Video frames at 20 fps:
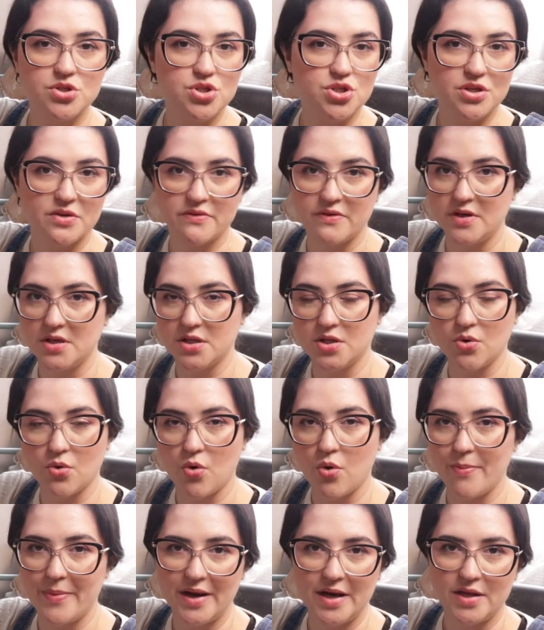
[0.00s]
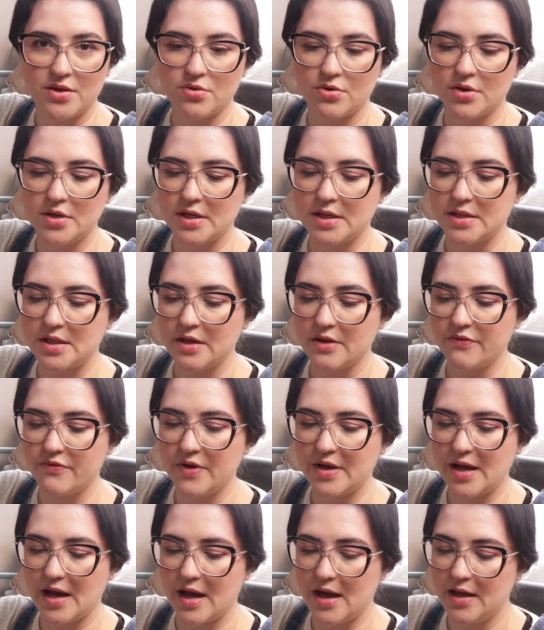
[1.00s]
a gente já validou como a eletrônica tem que
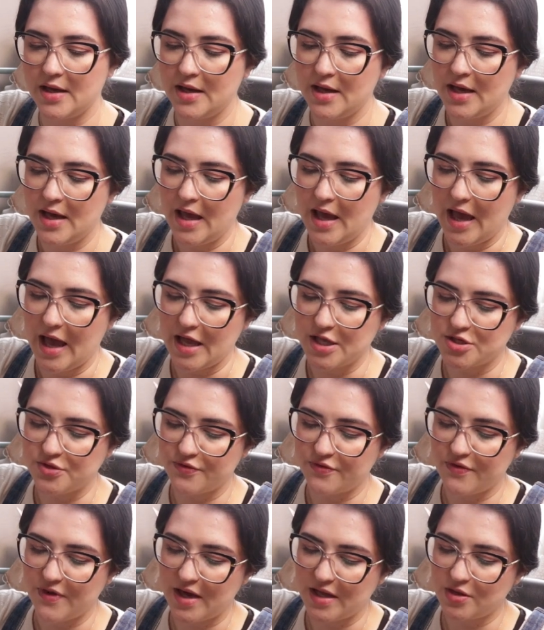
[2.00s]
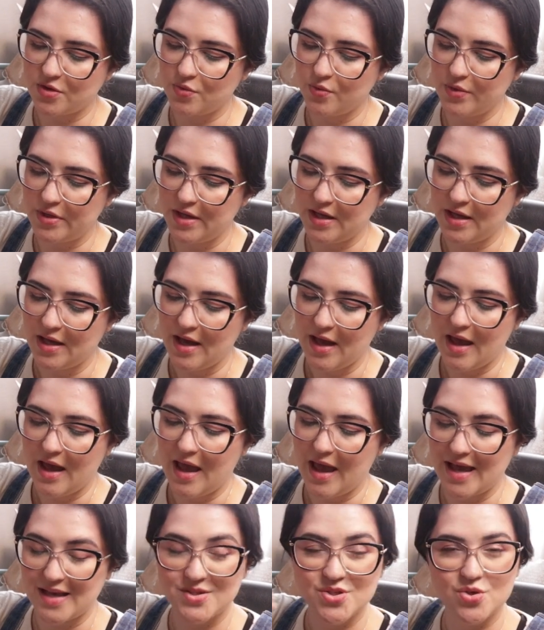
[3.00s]
ficar, é de fato ir
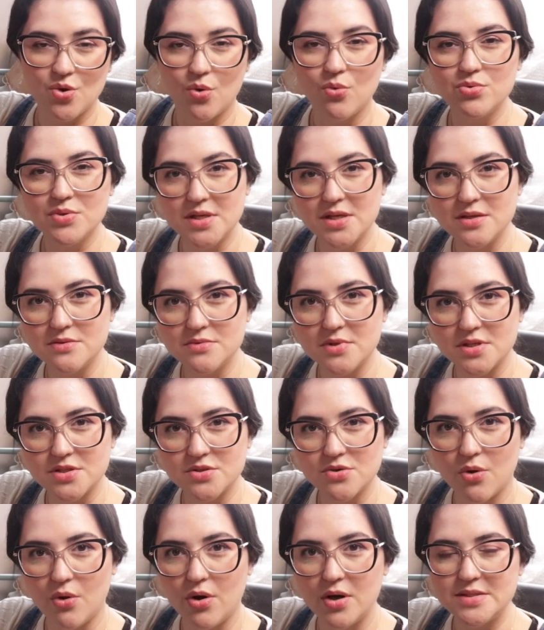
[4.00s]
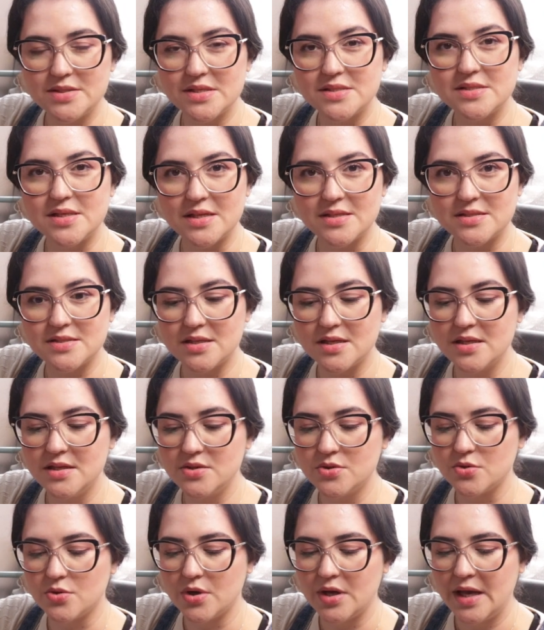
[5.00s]
ressoldando as coisas,
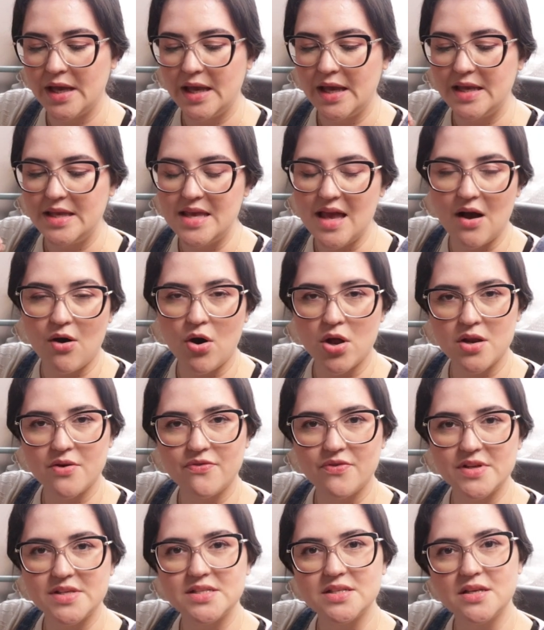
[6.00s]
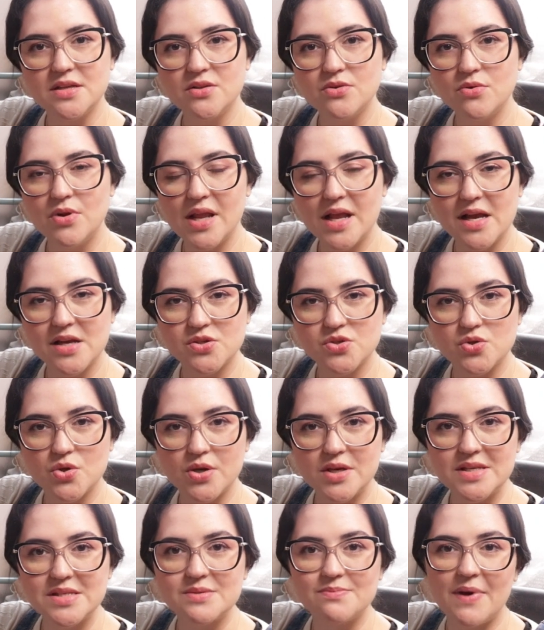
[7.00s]
testando e agora fazendo
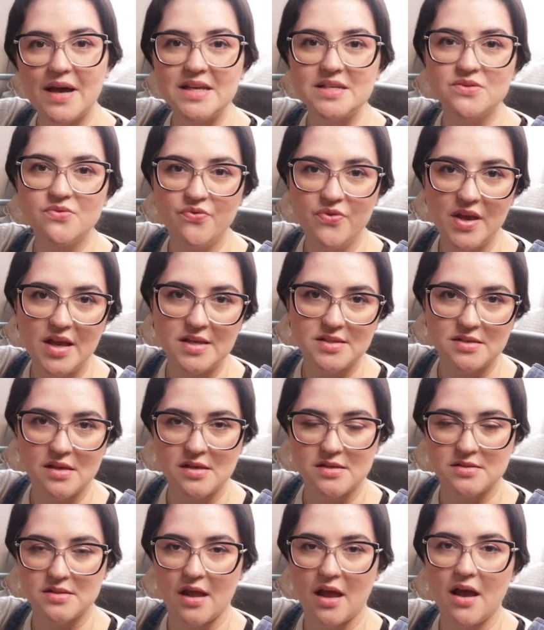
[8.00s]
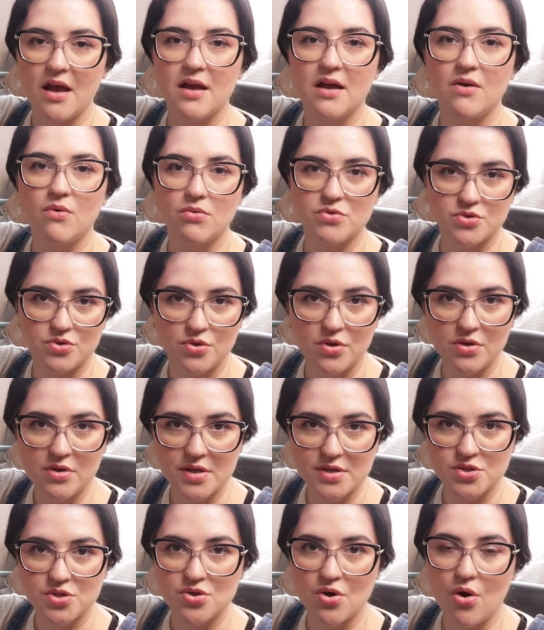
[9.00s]
ligações mais fixas, né? Construindo
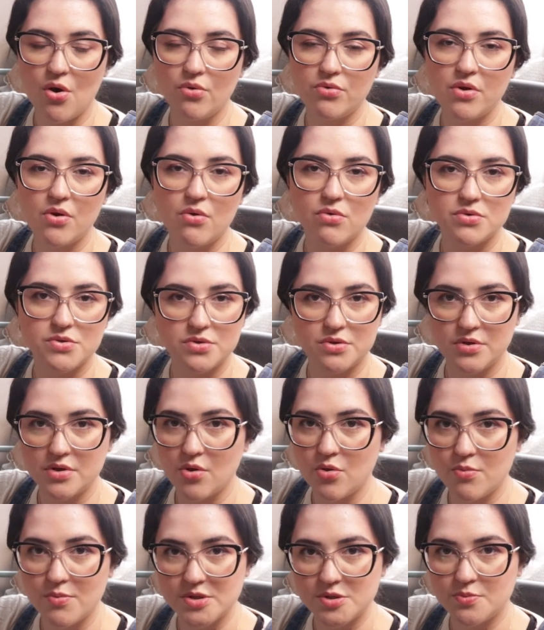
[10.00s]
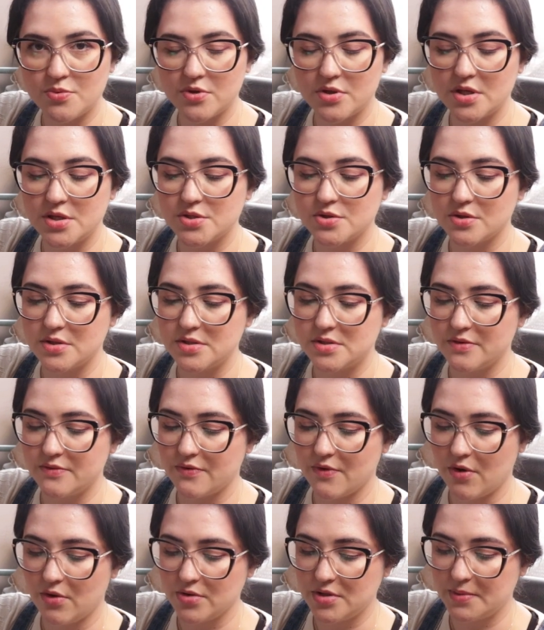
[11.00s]
a solda e construindo algumas proteções em
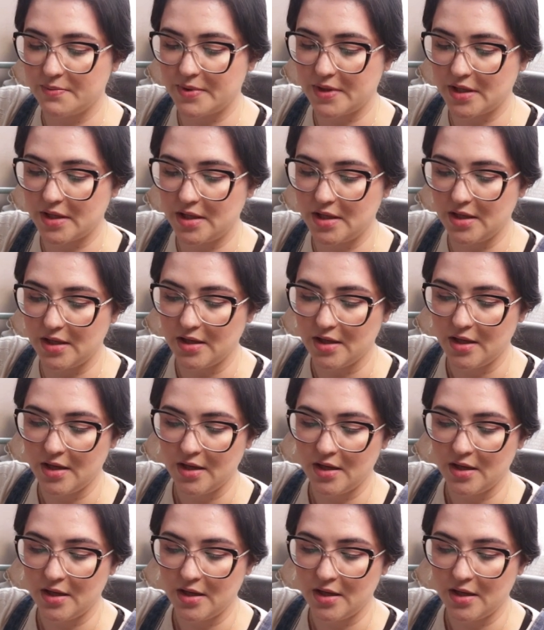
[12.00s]
volta para que